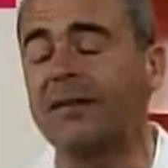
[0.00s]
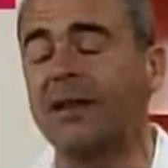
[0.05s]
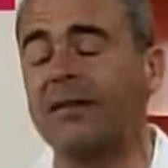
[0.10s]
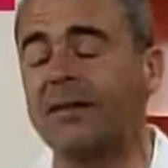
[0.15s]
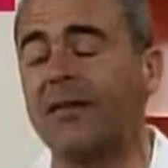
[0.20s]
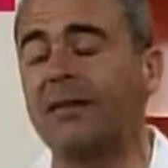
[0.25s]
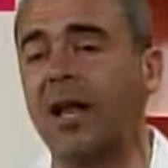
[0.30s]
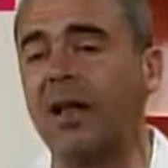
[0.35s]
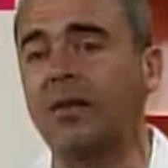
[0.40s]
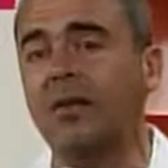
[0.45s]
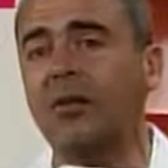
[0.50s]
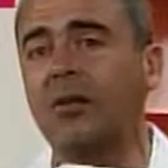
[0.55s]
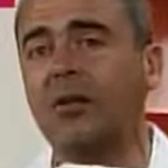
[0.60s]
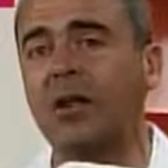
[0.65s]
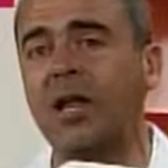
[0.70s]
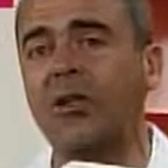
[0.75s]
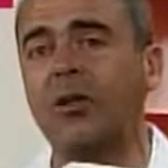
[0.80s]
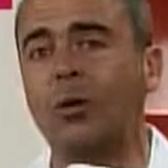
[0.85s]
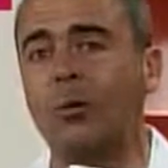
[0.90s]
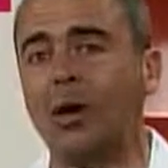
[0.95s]
Me estás hablando
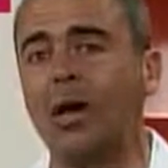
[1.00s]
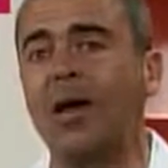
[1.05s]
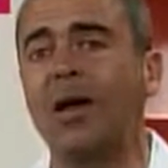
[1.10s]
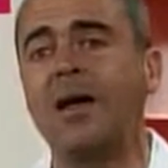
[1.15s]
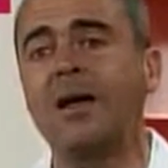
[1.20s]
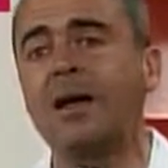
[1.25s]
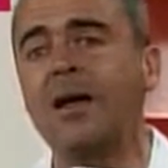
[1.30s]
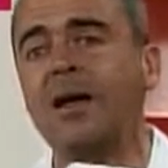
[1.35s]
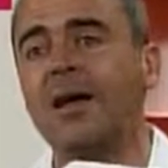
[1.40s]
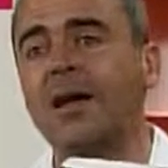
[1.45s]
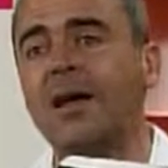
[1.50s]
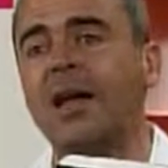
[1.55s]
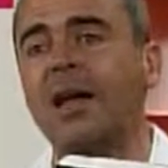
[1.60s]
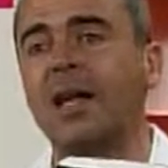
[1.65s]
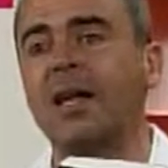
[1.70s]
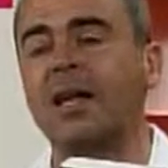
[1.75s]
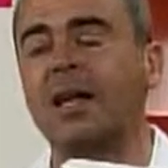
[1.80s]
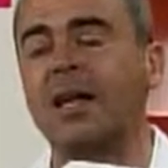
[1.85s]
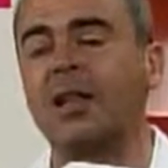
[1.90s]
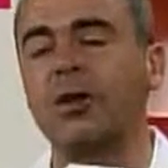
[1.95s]
de una novela
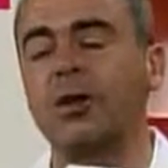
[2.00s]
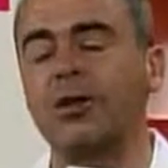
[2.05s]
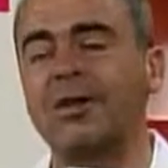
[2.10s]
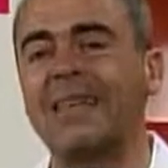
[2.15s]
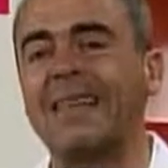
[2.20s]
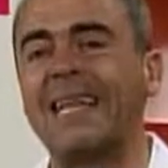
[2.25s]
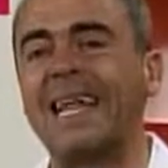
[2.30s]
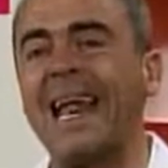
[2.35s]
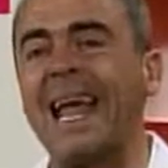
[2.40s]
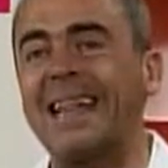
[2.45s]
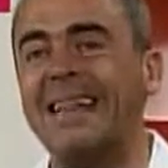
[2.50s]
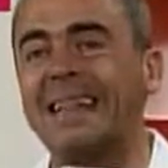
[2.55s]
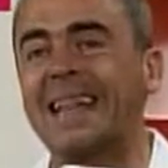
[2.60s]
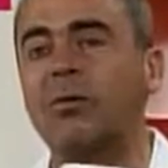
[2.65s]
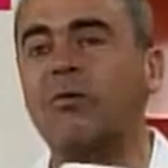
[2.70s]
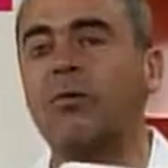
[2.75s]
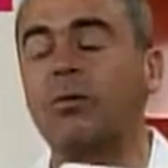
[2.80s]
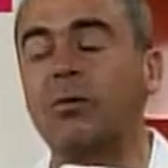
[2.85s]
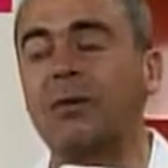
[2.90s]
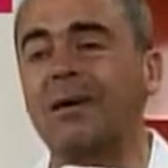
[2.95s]
que, no
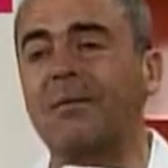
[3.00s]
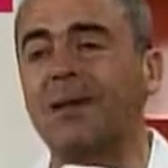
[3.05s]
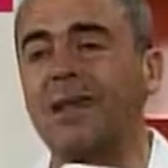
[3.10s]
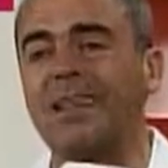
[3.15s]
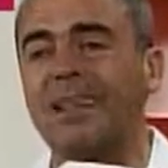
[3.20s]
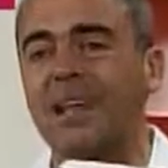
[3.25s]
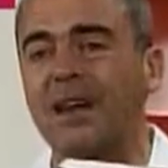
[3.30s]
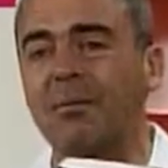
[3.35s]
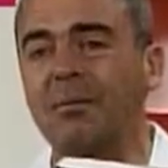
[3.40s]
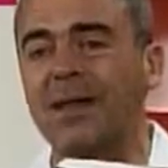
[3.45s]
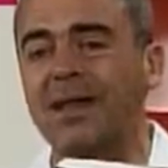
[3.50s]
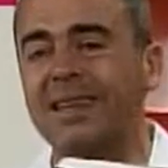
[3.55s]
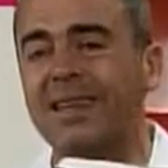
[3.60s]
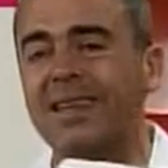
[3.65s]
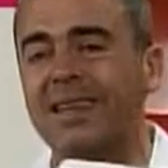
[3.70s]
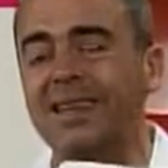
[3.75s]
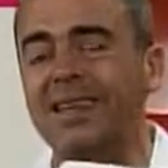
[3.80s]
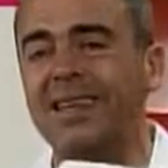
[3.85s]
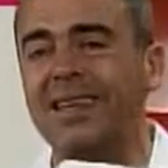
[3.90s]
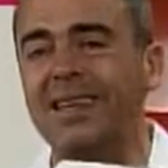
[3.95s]
trata
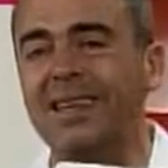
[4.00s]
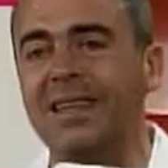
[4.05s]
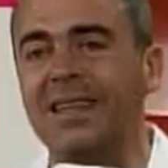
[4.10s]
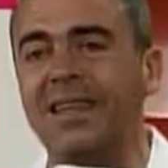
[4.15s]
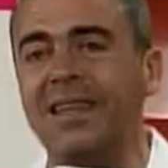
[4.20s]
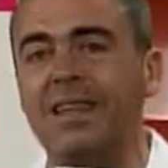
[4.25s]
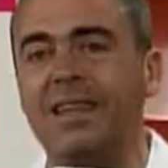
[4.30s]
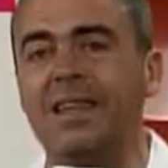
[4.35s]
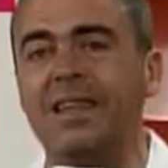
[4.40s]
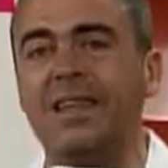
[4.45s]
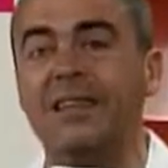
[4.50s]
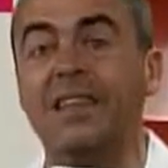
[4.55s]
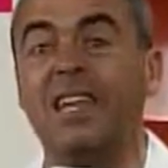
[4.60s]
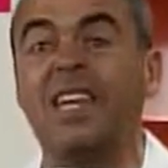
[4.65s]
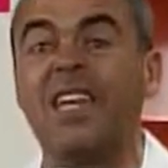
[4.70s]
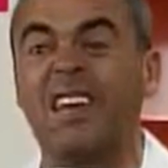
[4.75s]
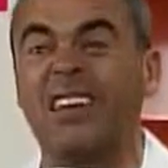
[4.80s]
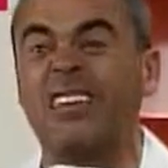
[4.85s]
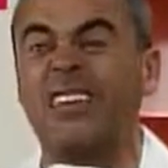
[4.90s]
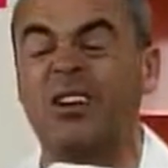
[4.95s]
fundamentalmente, ni,
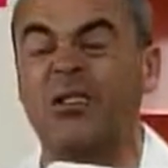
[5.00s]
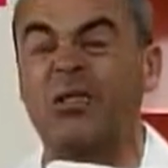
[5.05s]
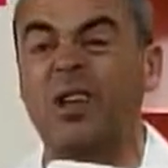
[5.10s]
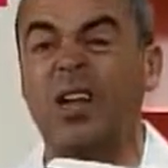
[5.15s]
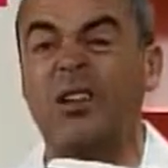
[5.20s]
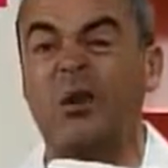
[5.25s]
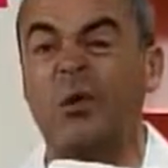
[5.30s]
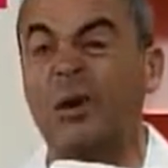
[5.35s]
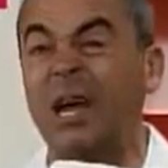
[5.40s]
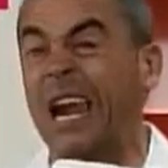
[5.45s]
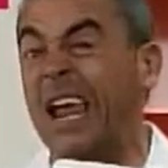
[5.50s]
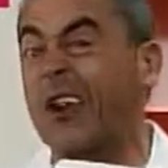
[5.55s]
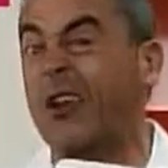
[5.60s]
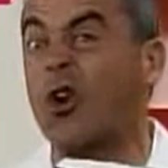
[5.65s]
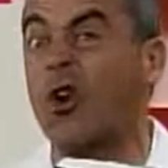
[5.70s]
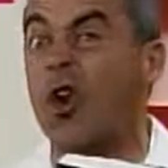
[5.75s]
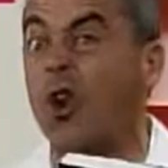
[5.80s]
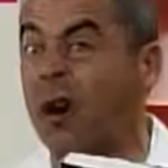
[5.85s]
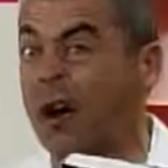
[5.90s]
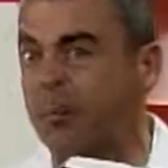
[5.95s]
quiere ser una
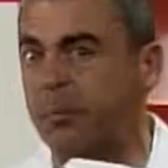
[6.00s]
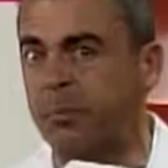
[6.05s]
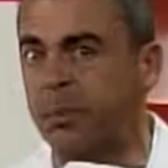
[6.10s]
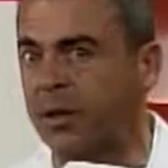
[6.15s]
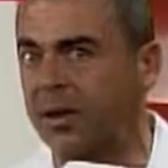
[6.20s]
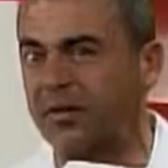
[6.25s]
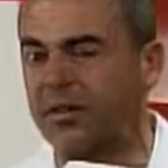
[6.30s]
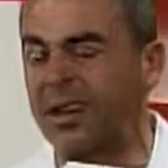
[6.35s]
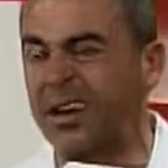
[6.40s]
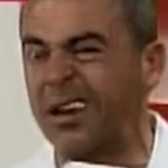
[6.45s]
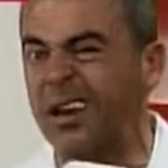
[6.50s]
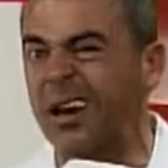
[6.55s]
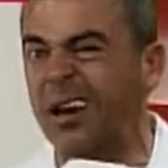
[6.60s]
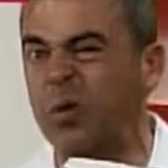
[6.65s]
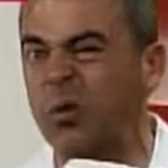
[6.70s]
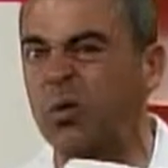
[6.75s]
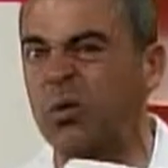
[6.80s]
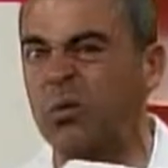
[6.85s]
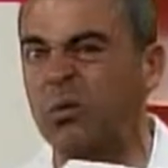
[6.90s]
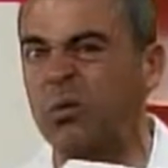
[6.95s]
novela roja, por decirle de
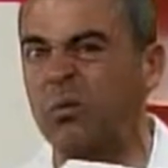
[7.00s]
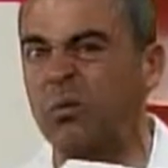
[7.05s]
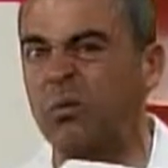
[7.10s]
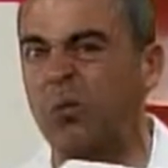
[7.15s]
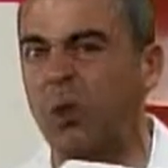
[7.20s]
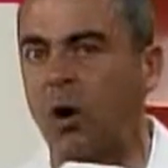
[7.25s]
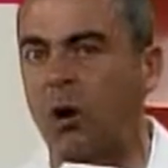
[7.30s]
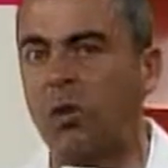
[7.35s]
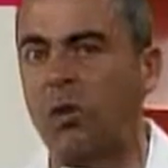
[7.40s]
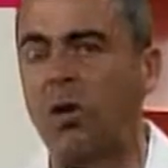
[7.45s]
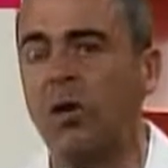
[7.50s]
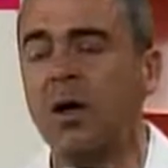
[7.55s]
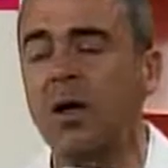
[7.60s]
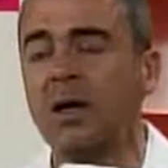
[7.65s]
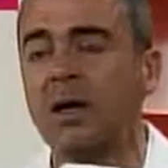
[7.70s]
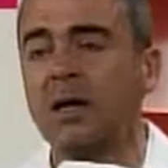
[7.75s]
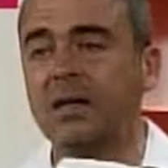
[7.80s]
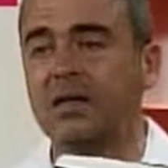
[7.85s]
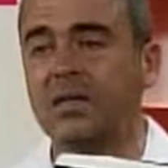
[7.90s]
algún modo,